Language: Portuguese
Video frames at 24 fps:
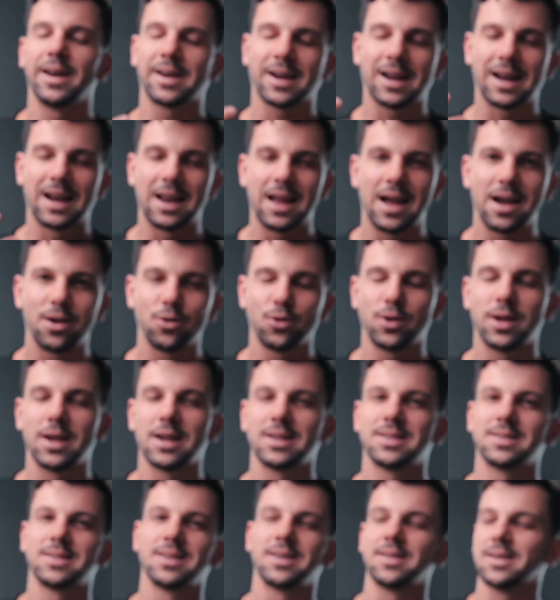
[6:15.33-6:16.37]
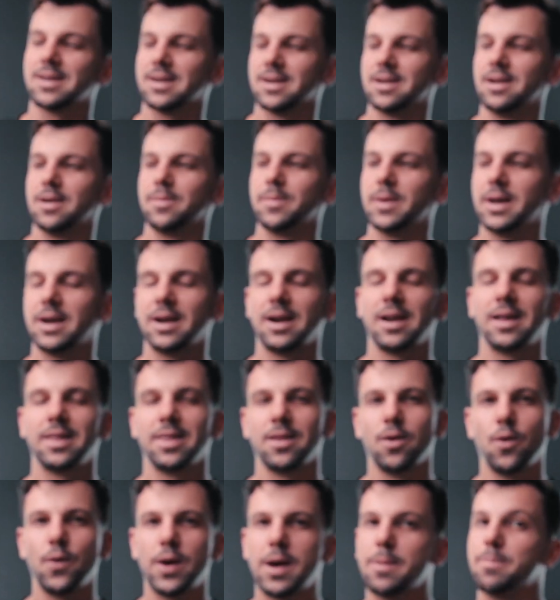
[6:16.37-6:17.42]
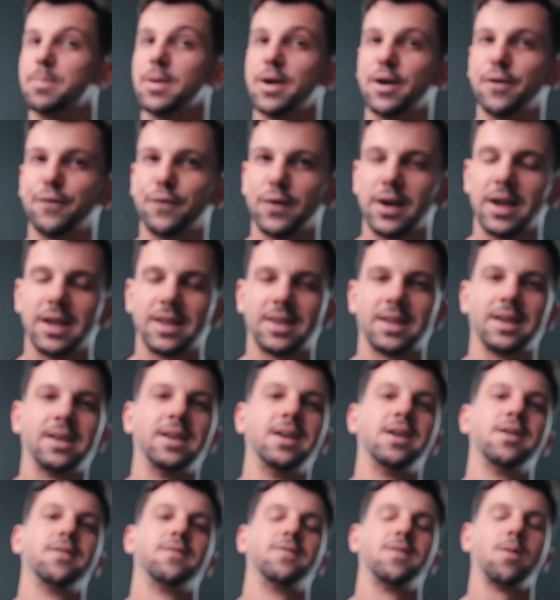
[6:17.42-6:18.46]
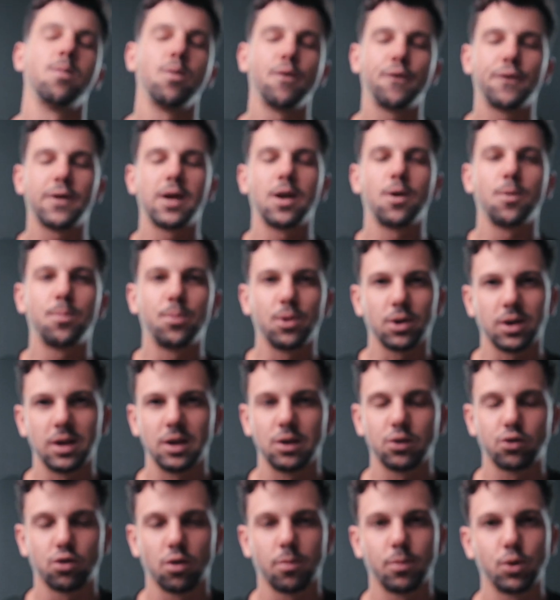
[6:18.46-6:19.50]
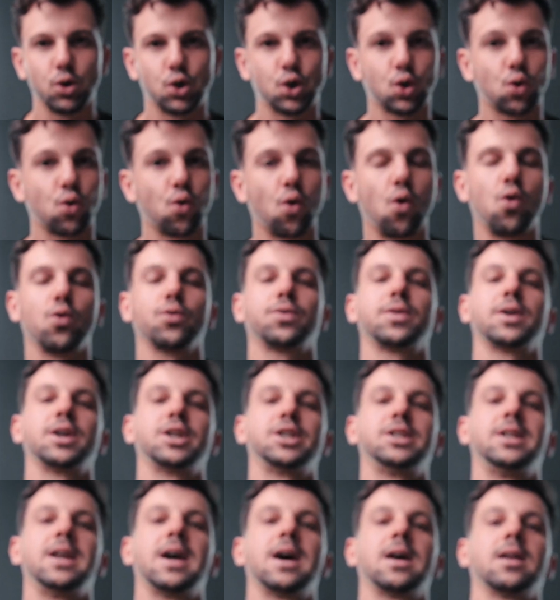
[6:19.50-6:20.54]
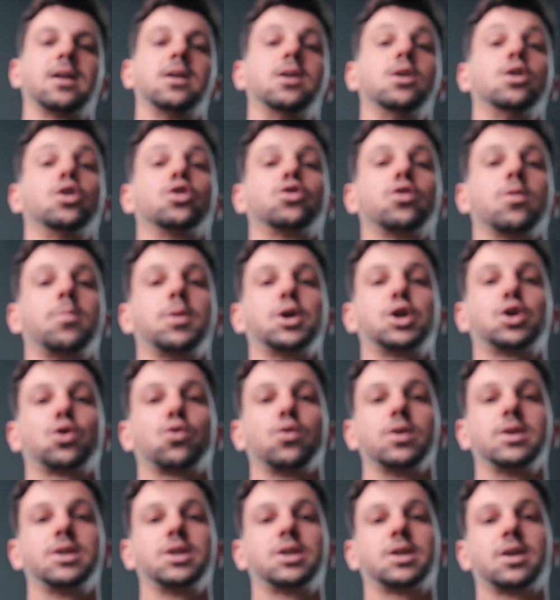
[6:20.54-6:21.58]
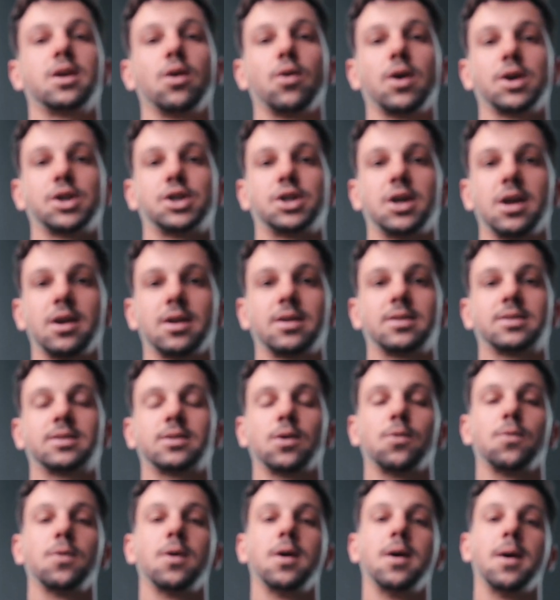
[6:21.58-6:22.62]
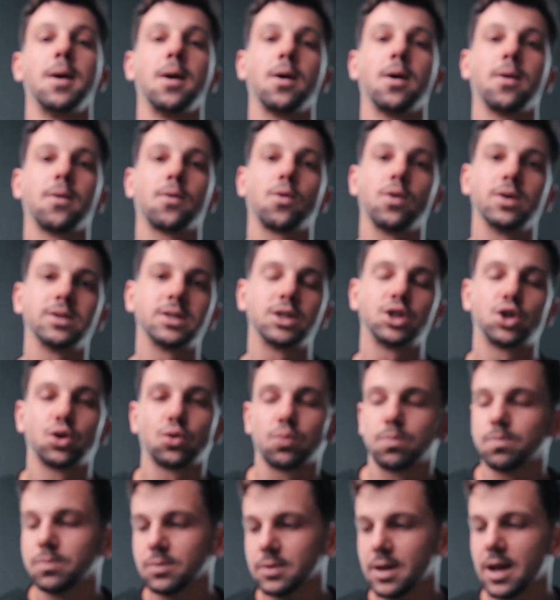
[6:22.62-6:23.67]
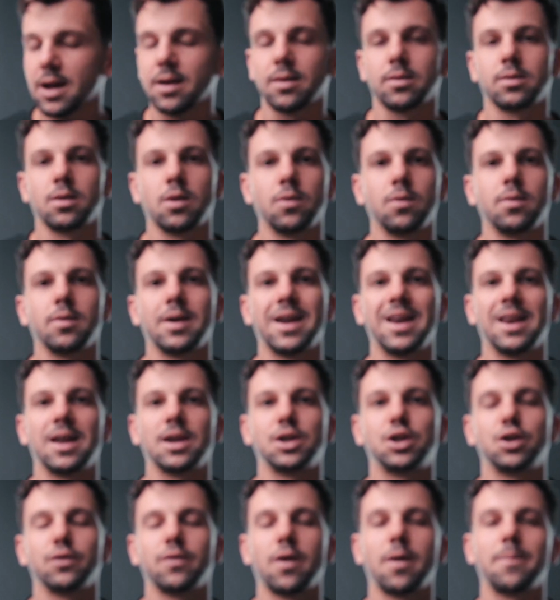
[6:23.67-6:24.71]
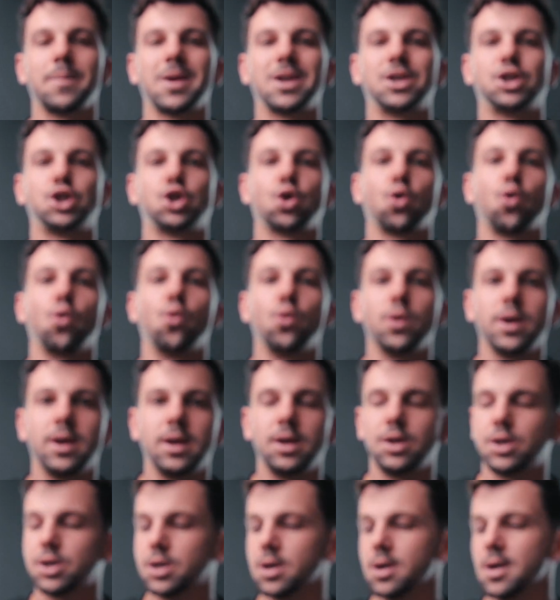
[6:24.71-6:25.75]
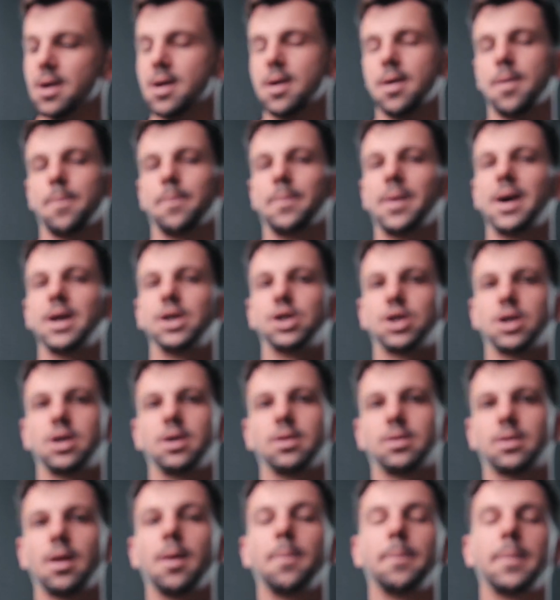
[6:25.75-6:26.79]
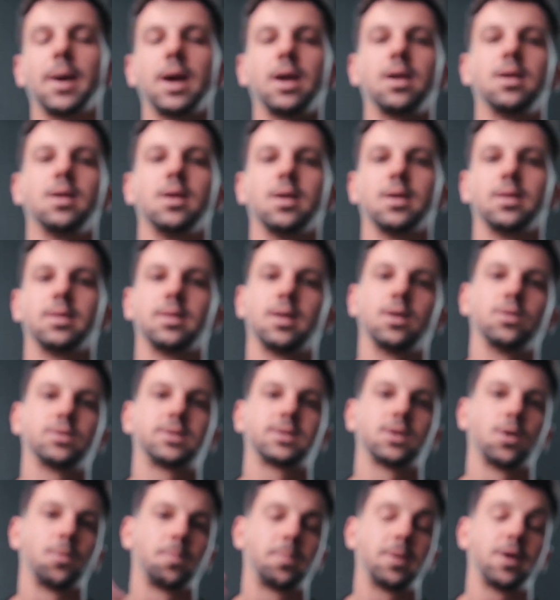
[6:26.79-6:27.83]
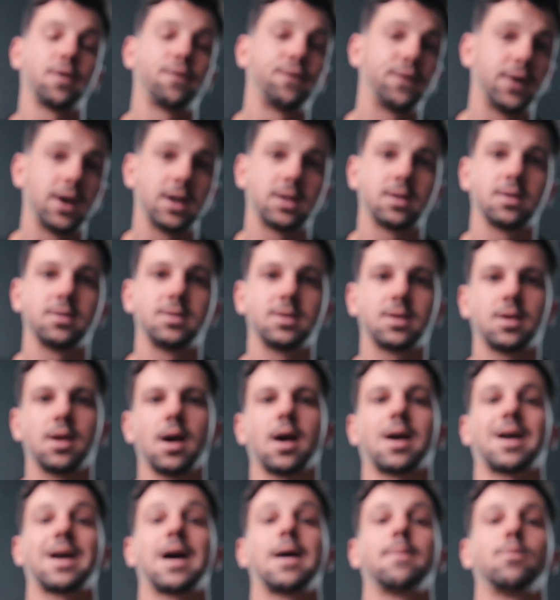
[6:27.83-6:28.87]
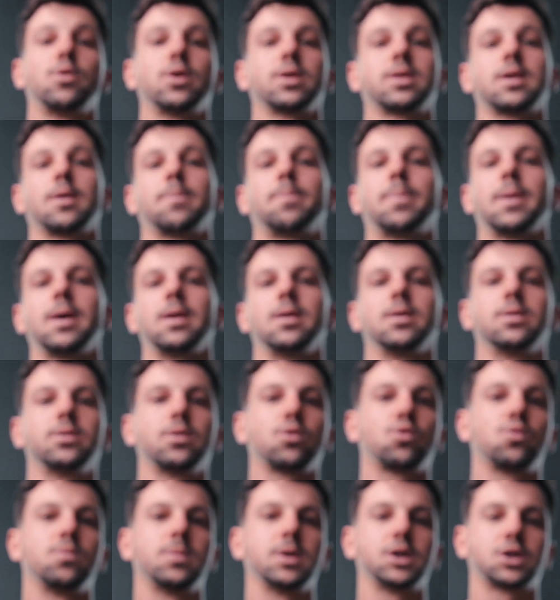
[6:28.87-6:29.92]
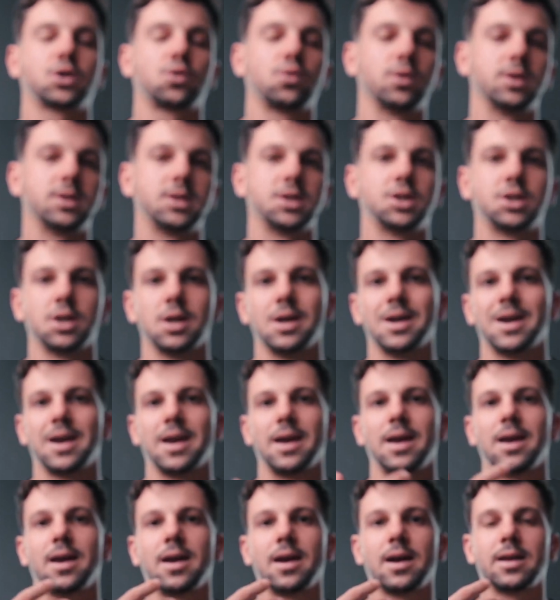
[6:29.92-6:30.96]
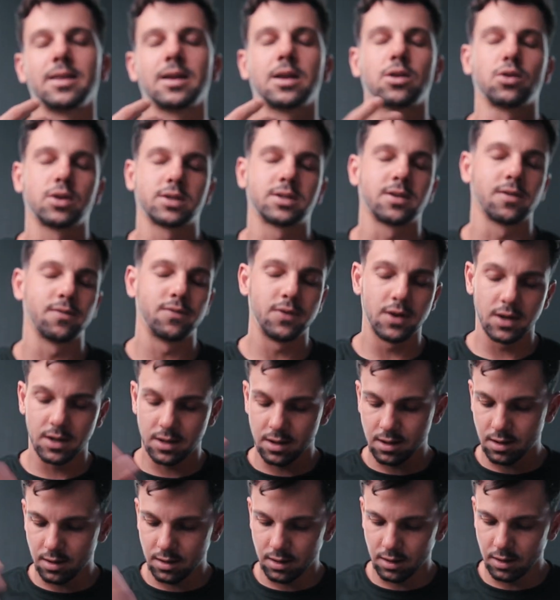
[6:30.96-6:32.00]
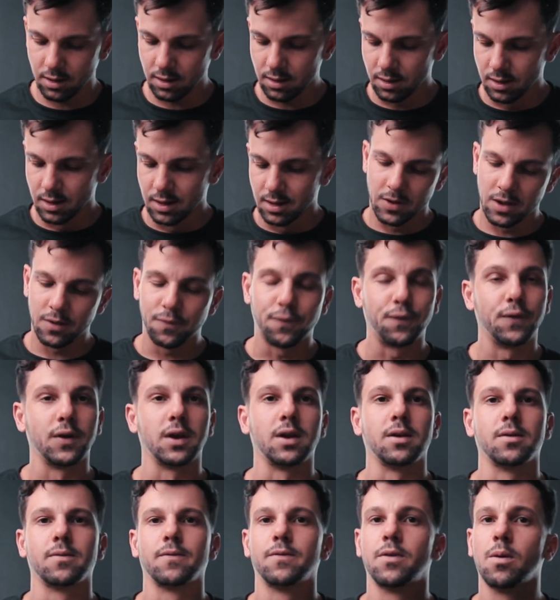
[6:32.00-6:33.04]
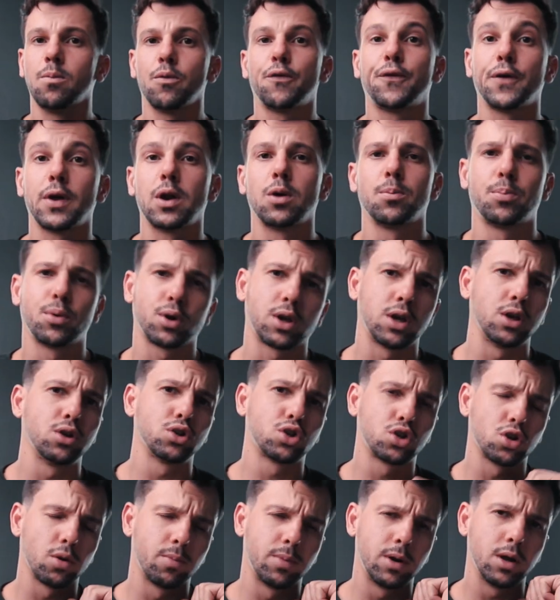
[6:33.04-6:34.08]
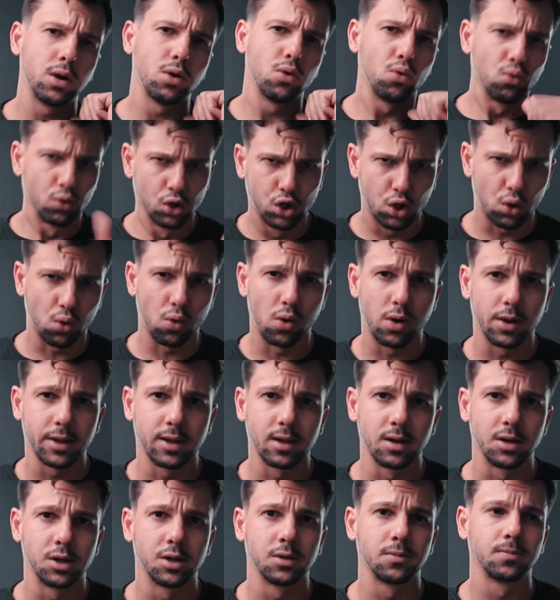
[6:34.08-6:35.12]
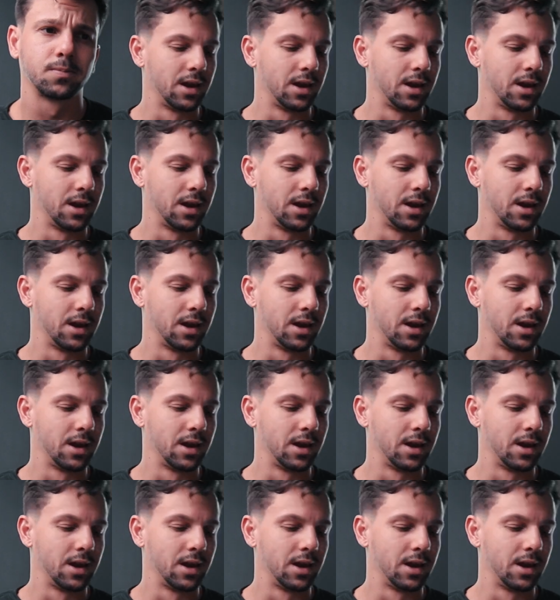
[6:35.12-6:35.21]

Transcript: é claro que essa câmera ela não é perfeita. Vamos falar um pouquinho sobre os contras dela, sobre as coisas que eu achei que são coisas né, não relativamente ruins, mas que também não são perfeitas e que acabam atrapalhando algumas coisas é, na nossa vida e enfim. Vamos falar um pouquinho sobre os contras.